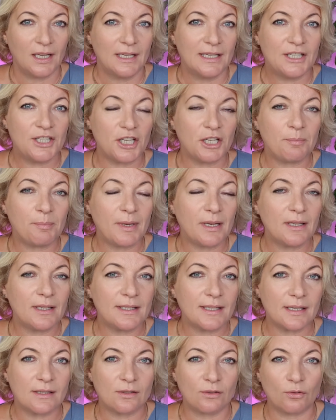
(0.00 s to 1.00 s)
Sierpień,
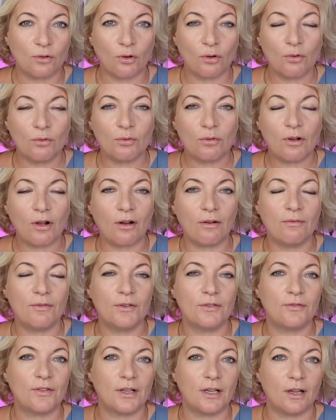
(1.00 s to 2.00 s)
sezon
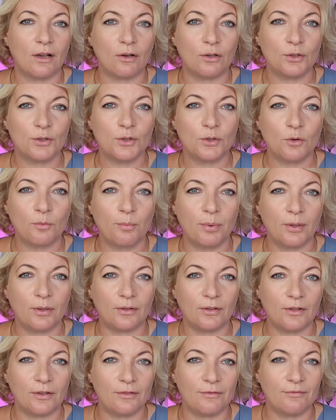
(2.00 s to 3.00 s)
ogórkowy, wiele osób
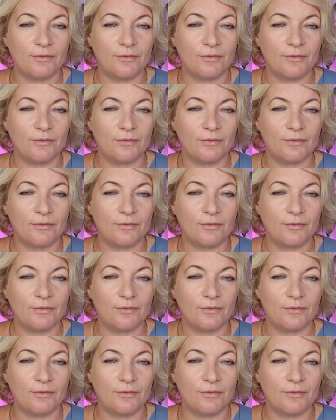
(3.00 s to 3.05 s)
e,